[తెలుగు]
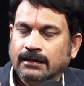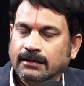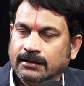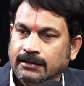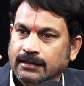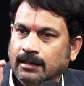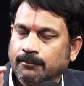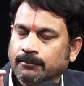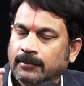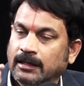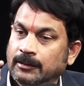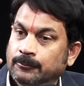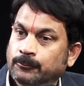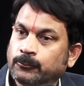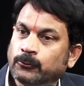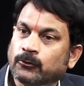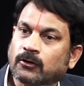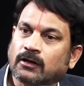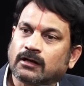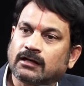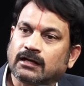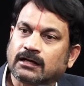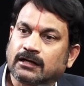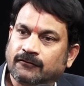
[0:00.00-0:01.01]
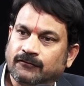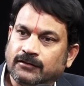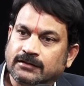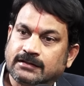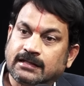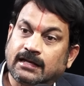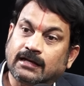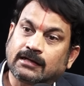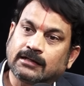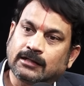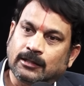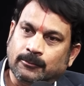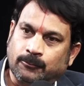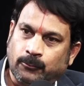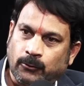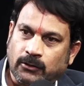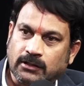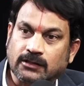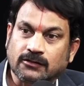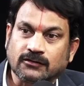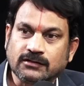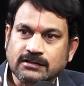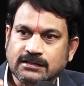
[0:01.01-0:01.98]
ఈ అమ్మాయి పూర్ణ రాకెట్ వ్యతిరేకంగా
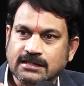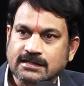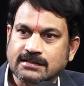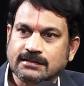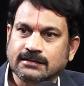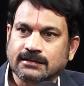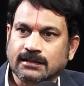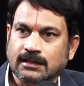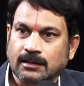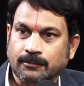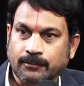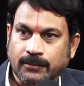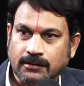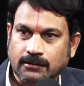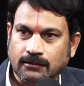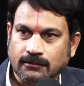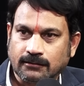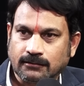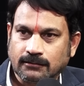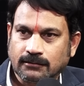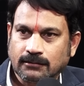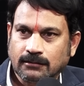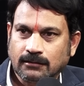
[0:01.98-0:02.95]
పోరాటం చేసిందని అప్పట్లో